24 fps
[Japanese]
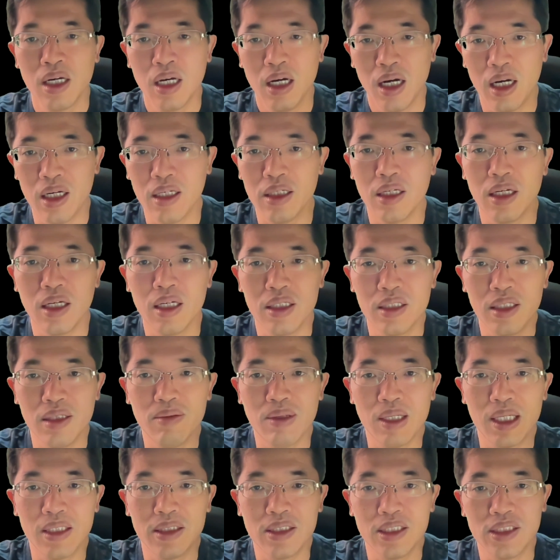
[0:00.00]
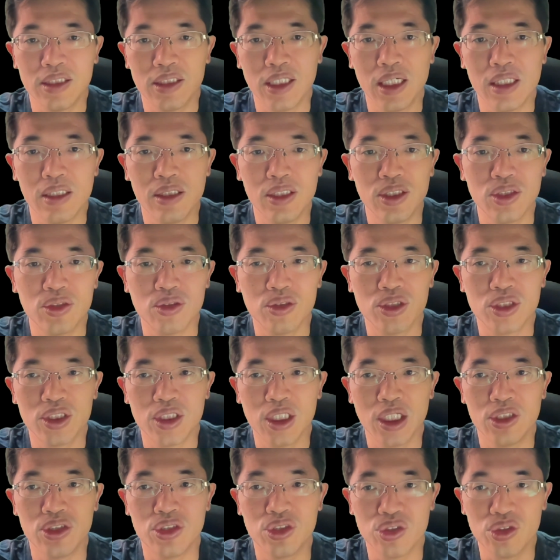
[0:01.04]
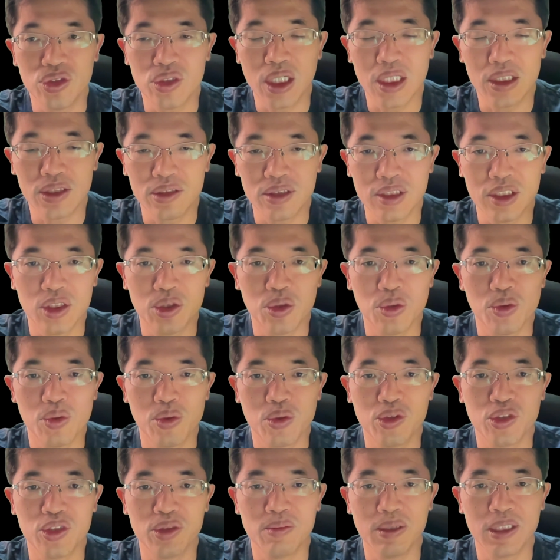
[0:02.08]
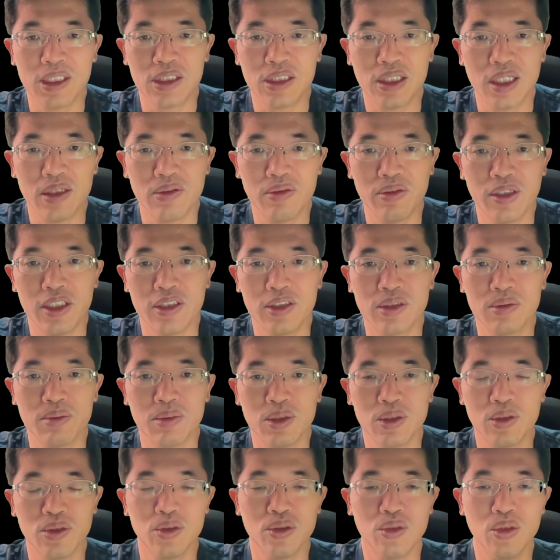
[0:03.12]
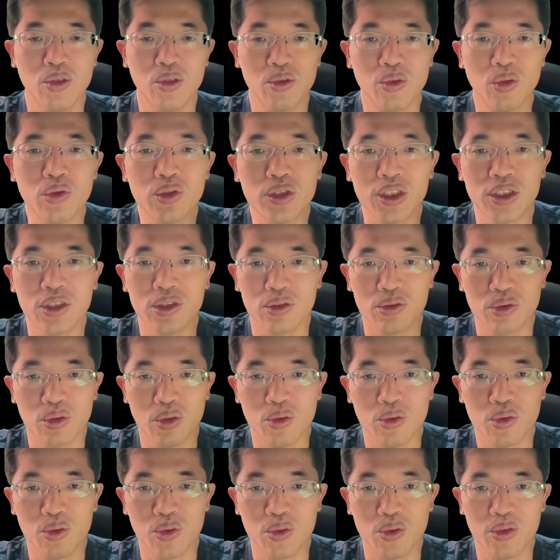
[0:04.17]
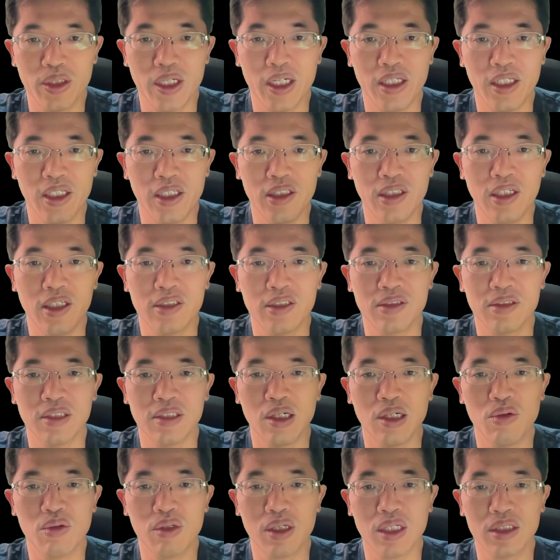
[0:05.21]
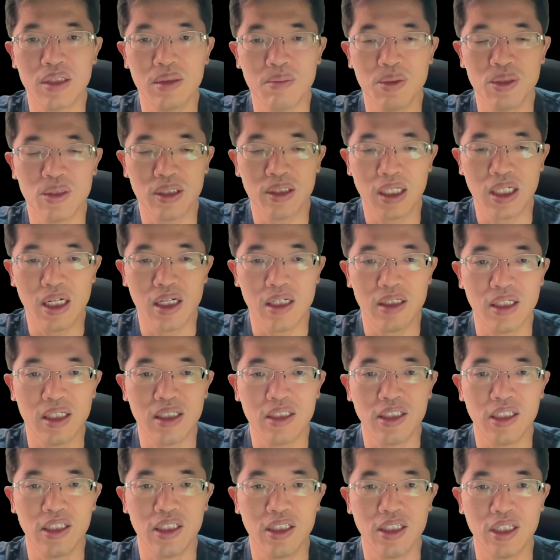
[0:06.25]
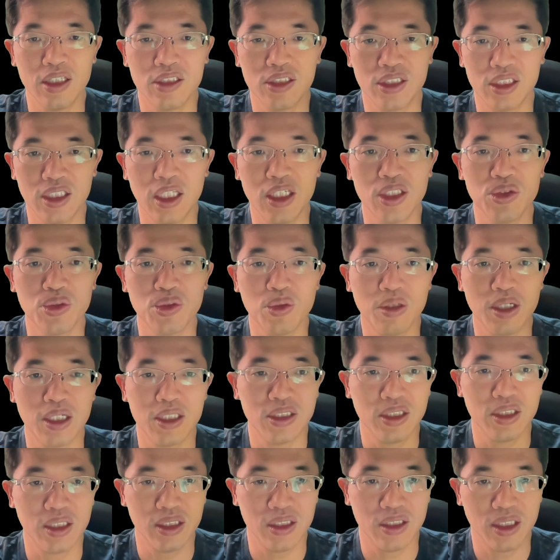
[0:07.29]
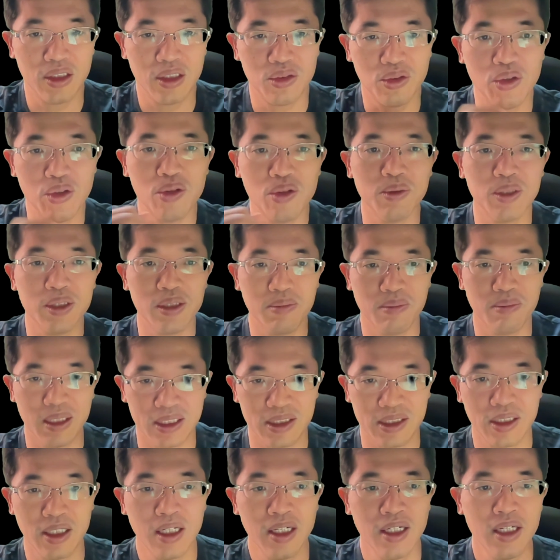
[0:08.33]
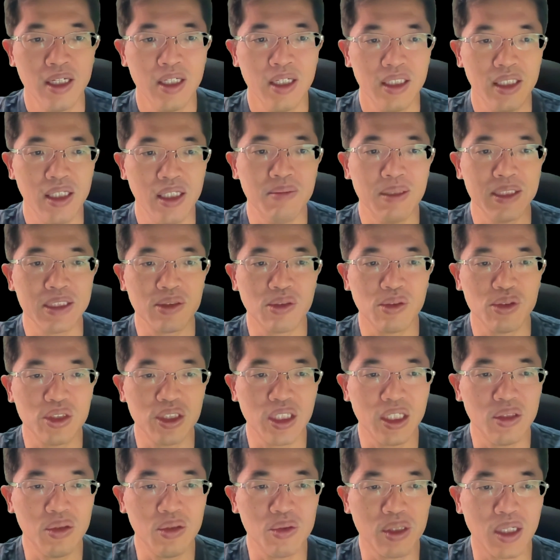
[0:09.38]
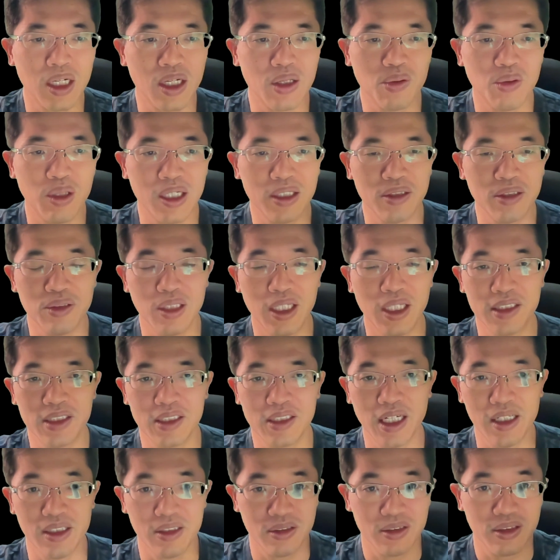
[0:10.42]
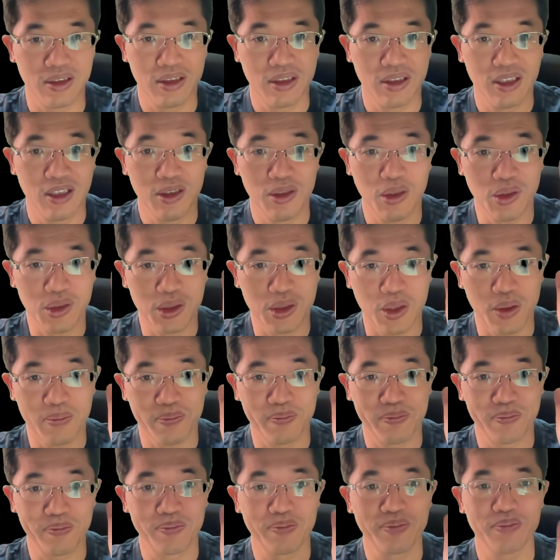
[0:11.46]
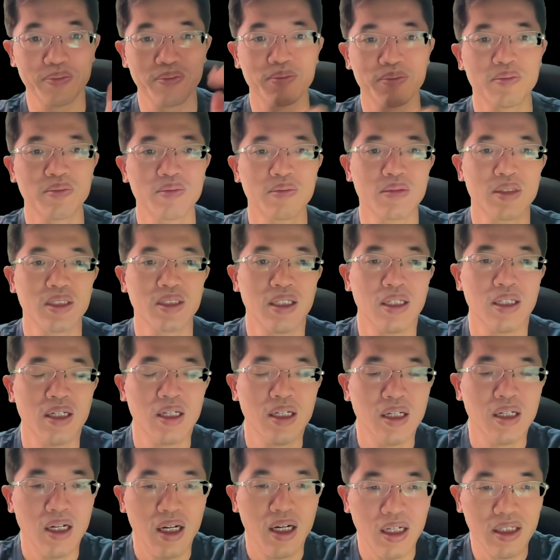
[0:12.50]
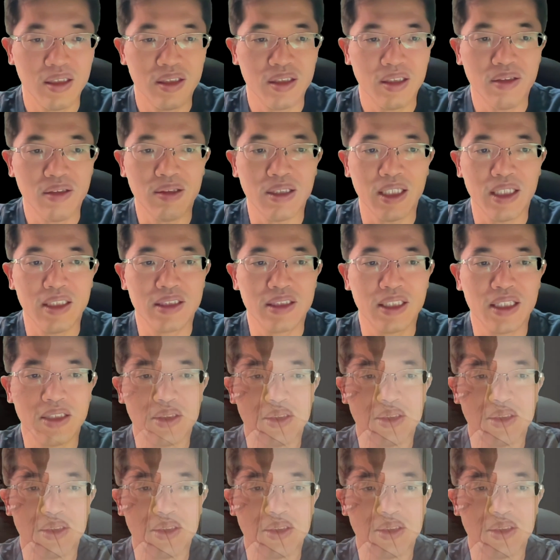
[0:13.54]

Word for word: はい、えー、では、2021年10月に投稿しました Facebook の個人の投稿でいいね数が多かったものからランキング形式で紹介していきたいと思います。では、まずこちらの方からご覧ください。どうぞ。はい。ではね、早